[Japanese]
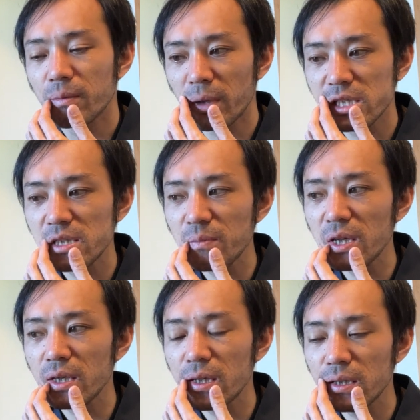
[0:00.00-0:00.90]
真
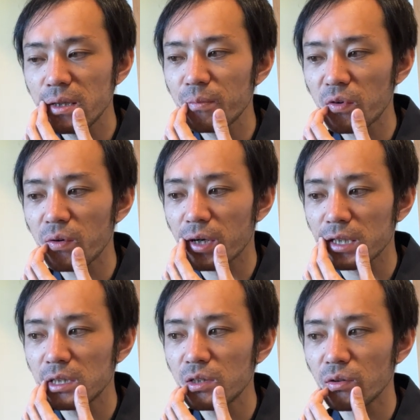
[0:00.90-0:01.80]
面目でも
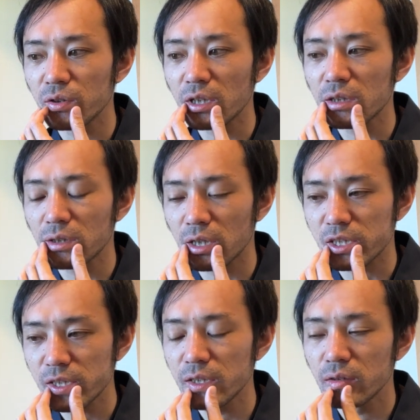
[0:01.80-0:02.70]
勝てるようになった
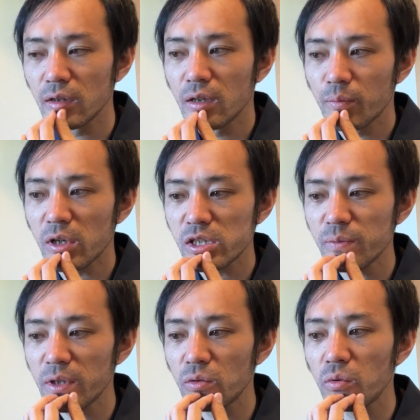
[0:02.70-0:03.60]
し真
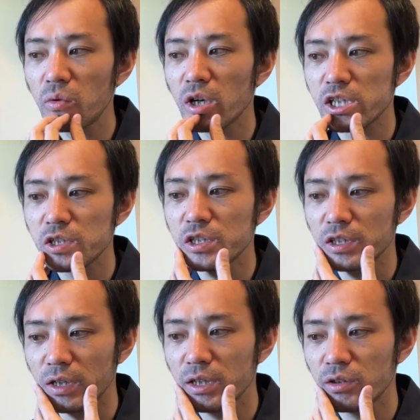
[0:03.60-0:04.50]
面目の方が支持
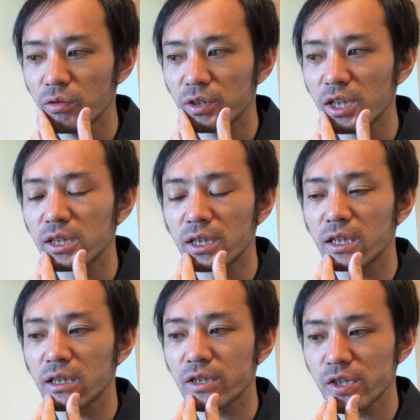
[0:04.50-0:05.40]
されるようになって
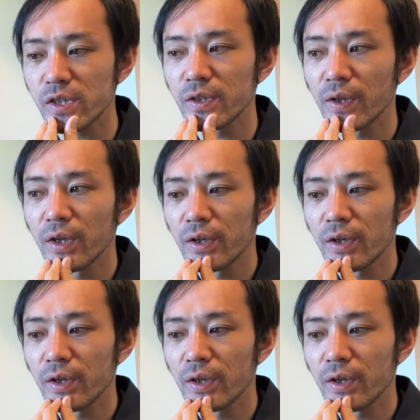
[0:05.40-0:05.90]
きたし